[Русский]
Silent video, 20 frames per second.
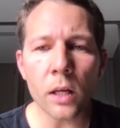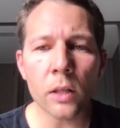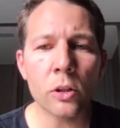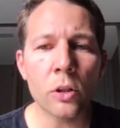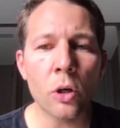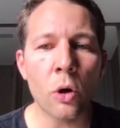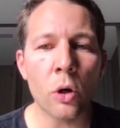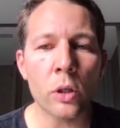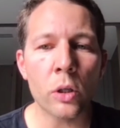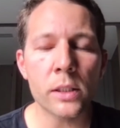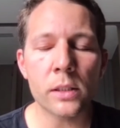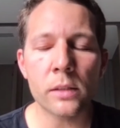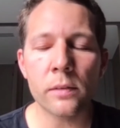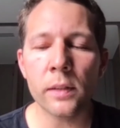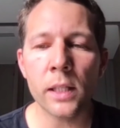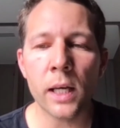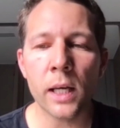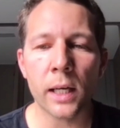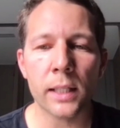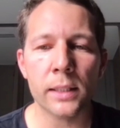то
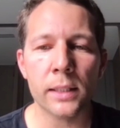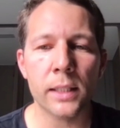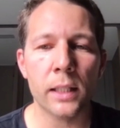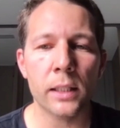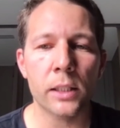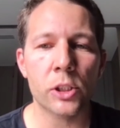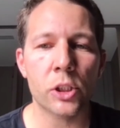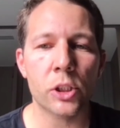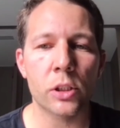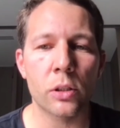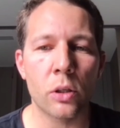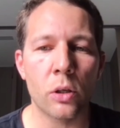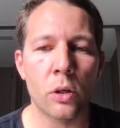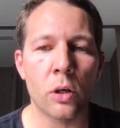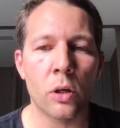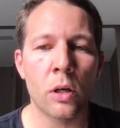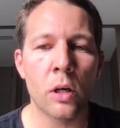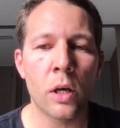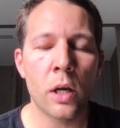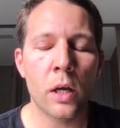действительно оказалось,
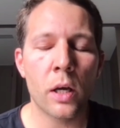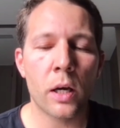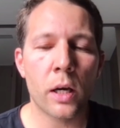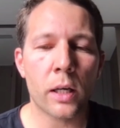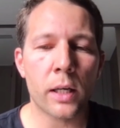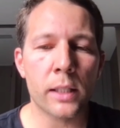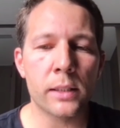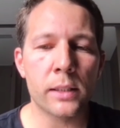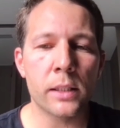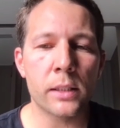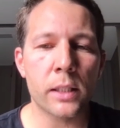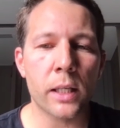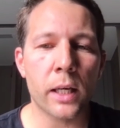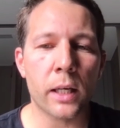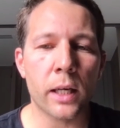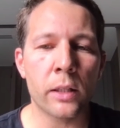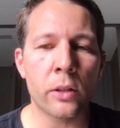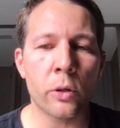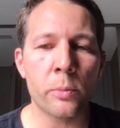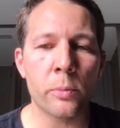что российская
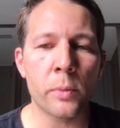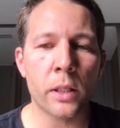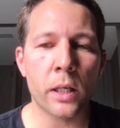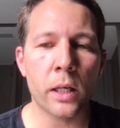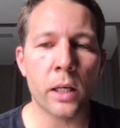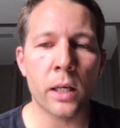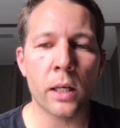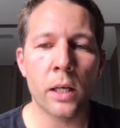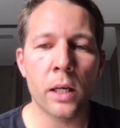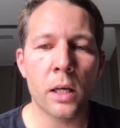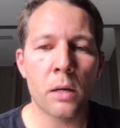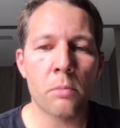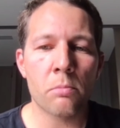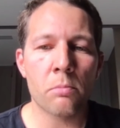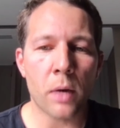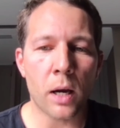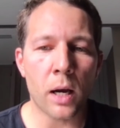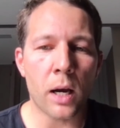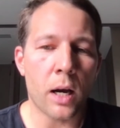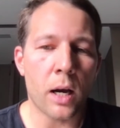экономика
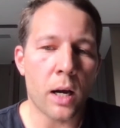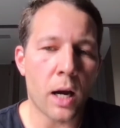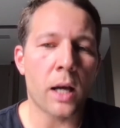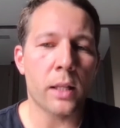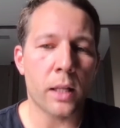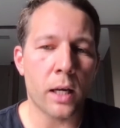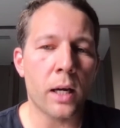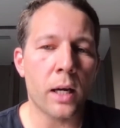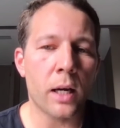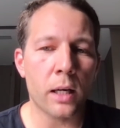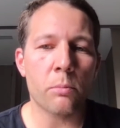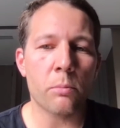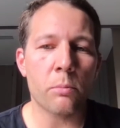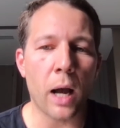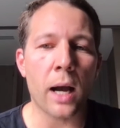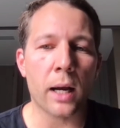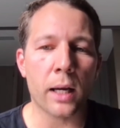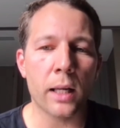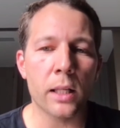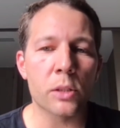а, она
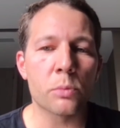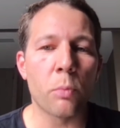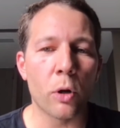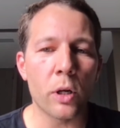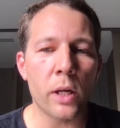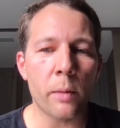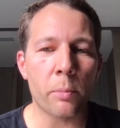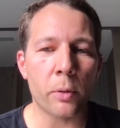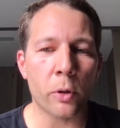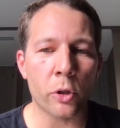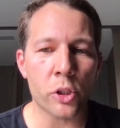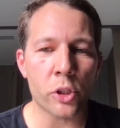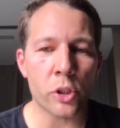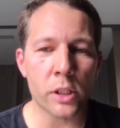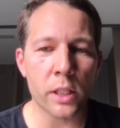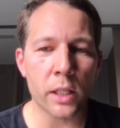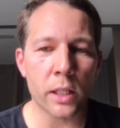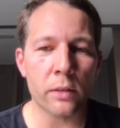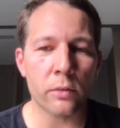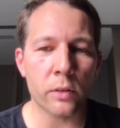оказалась более
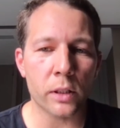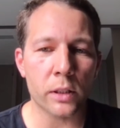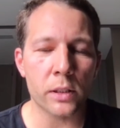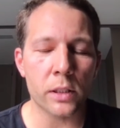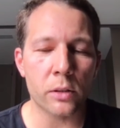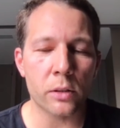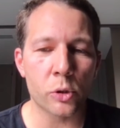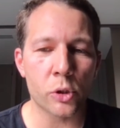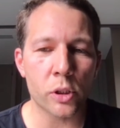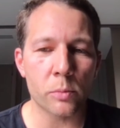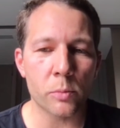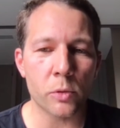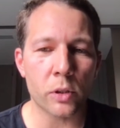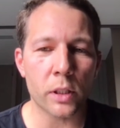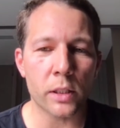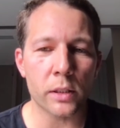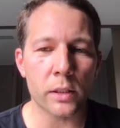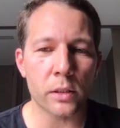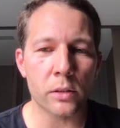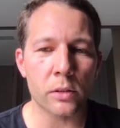прочная вот к текущему
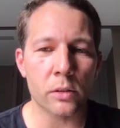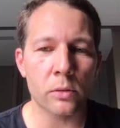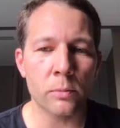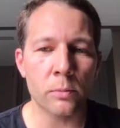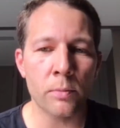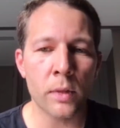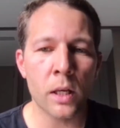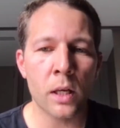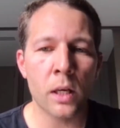кризису.